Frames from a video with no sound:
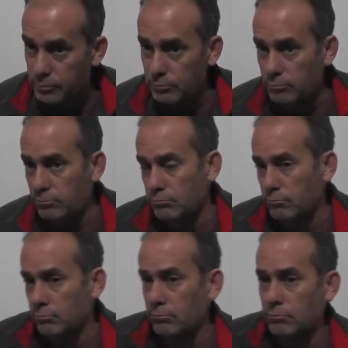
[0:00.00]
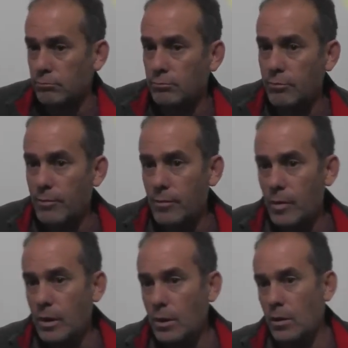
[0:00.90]
Bien, bueno, ¿cómo sigue su
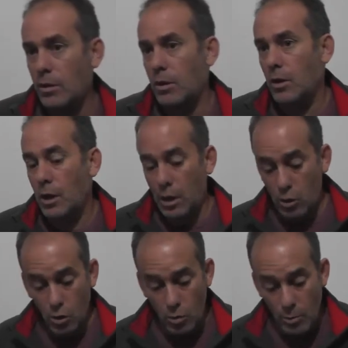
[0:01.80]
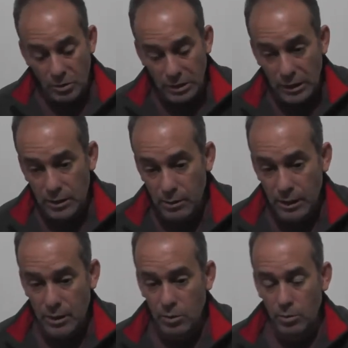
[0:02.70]
agenda? No, vamos a seguir
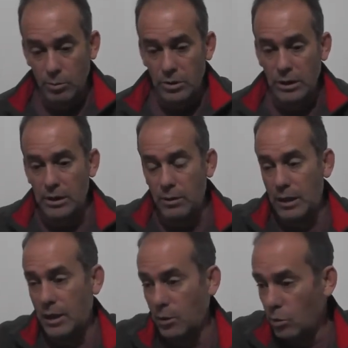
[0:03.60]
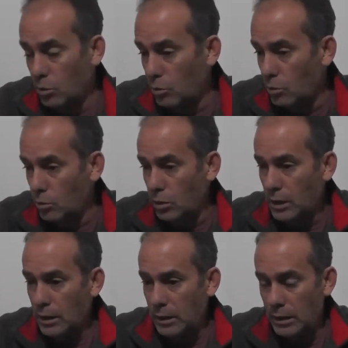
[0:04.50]
trabajando, vamos a seguir trabajando.
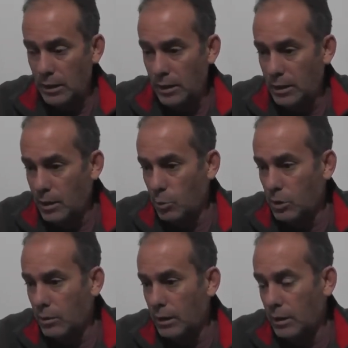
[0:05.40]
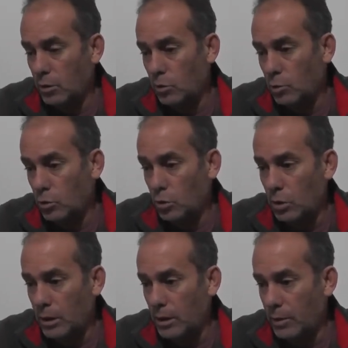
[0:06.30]
Eh, estamos trabajando mucho
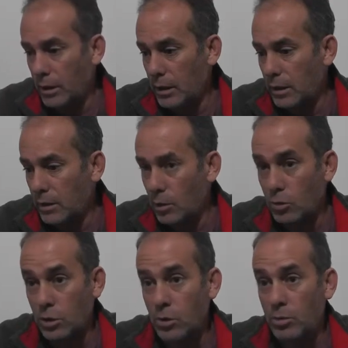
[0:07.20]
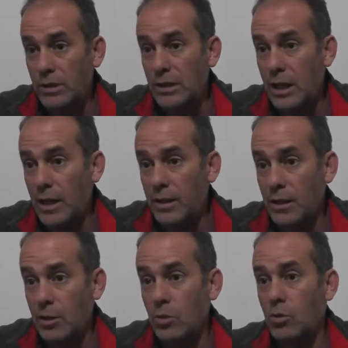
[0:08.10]
con el tema de, los centros vecinales,
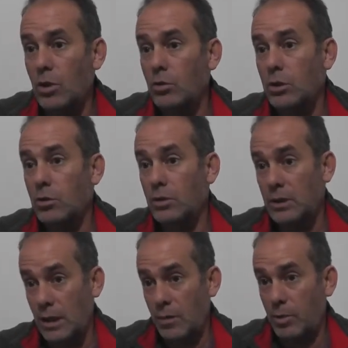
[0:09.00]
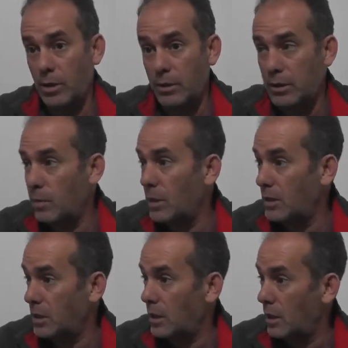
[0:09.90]
llegándonos a los centros vecinales para ver también
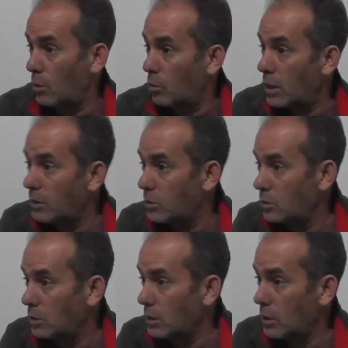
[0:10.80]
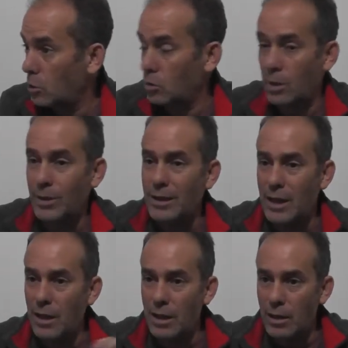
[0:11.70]
la realidad de los barrios, no solamente
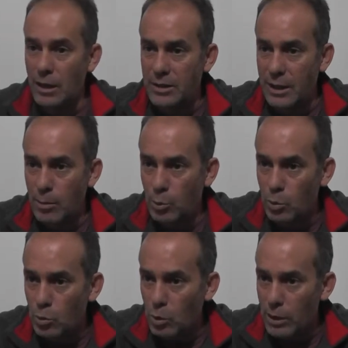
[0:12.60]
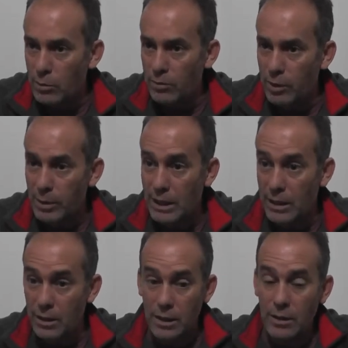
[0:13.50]
la, realidad puntual de una
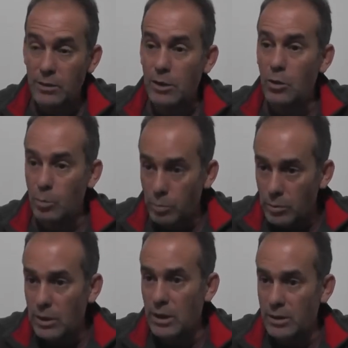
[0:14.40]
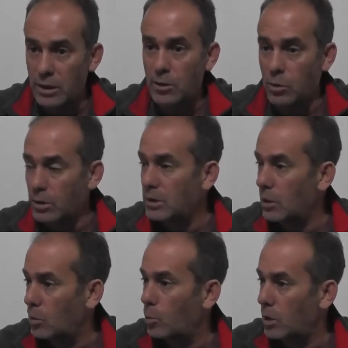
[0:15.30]
familia, sino que el centro
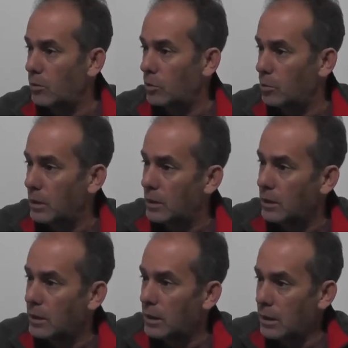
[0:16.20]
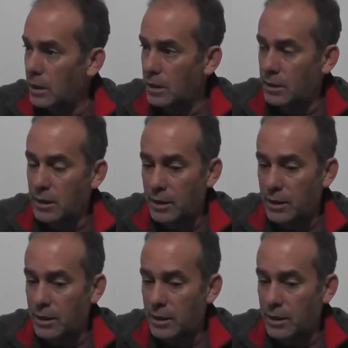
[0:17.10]
vecinal nos pueda informar en, estas